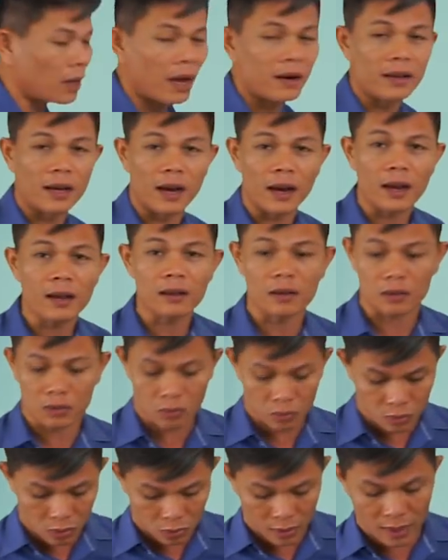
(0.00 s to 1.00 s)
thành dễ, chứ
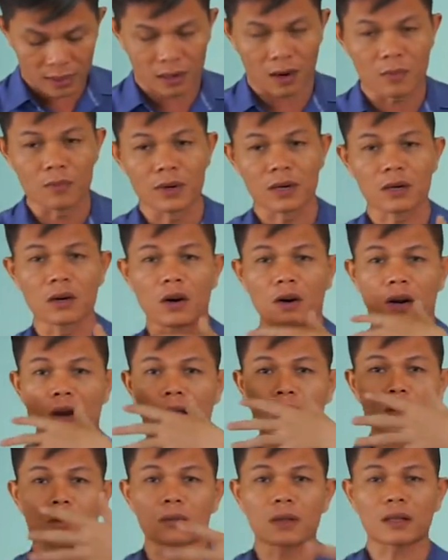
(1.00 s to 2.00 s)
chúng ta không được ngồi
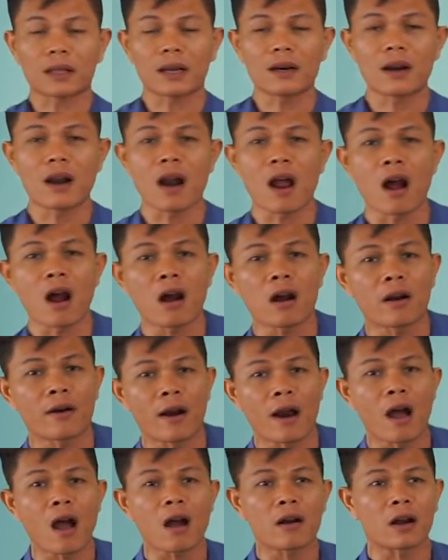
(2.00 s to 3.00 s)
đó chúng ta thấy
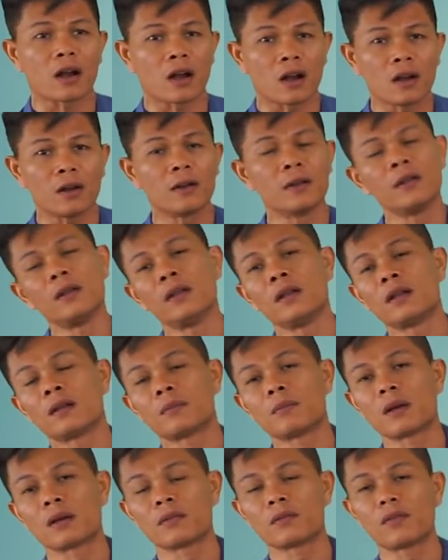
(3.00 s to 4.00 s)
nó khó.
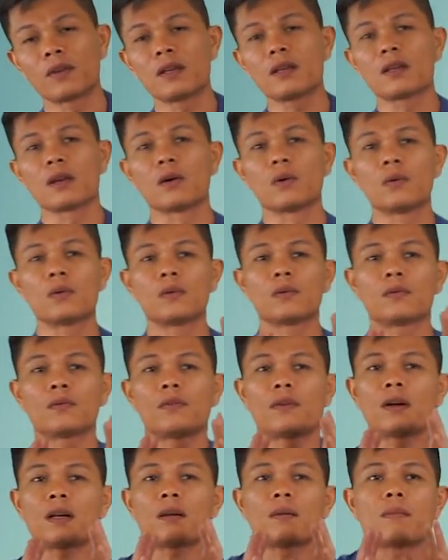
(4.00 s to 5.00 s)
Mình ví dụ
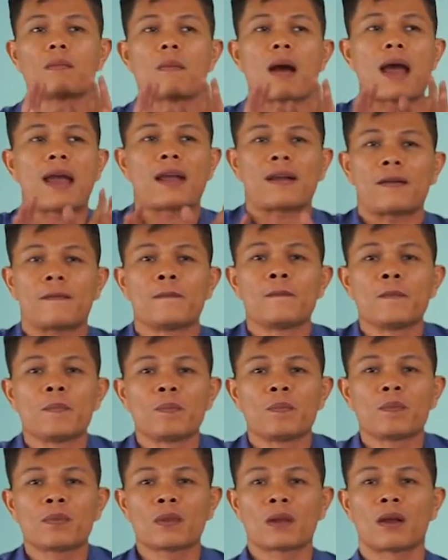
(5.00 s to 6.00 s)
với bạn,
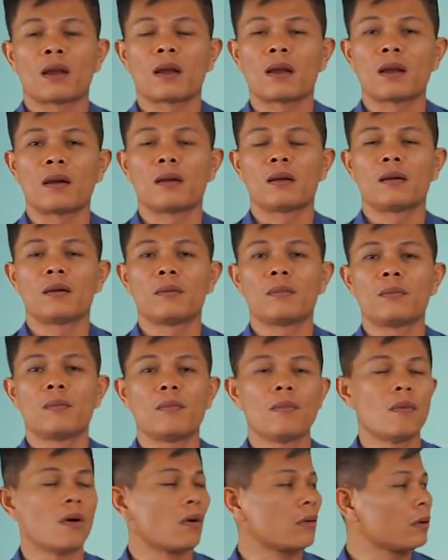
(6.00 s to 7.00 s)

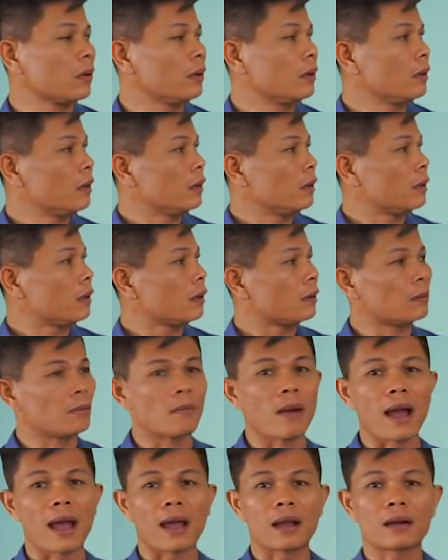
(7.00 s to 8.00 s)
một
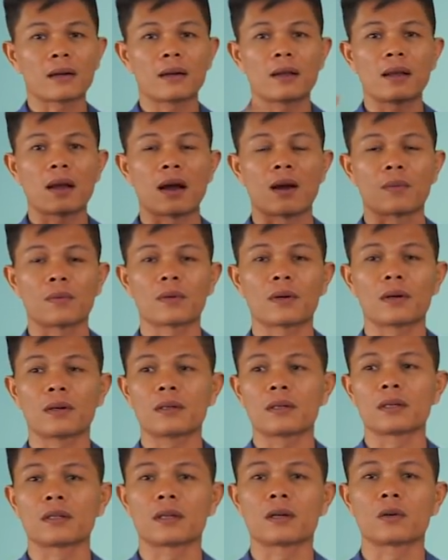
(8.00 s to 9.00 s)
bạn đi học cái
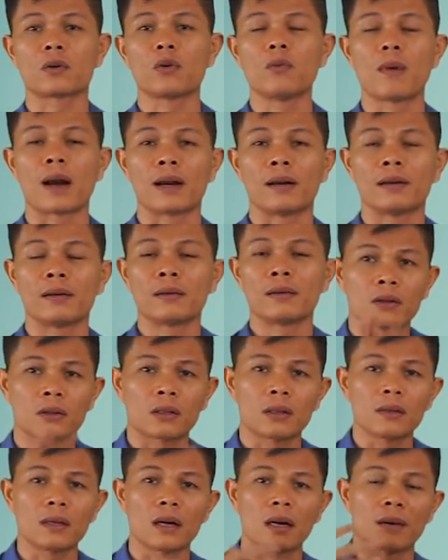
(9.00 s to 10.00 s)
chương trình của mình cho
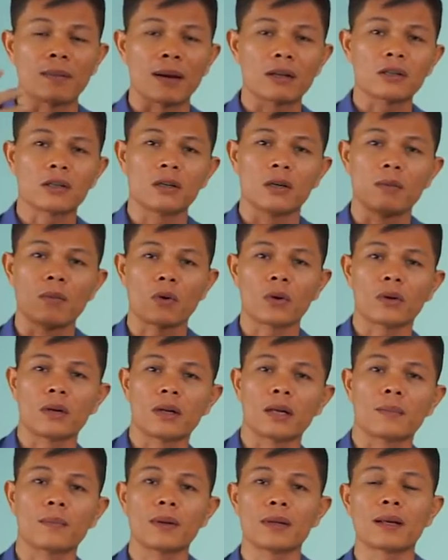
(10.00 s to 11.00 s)
tới giờ là bạn sở hữu một cái
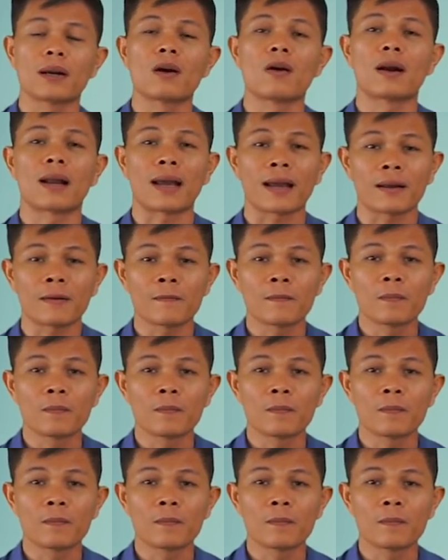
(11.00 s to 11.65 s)
doanh nghiệp kinh doanh hoa lan.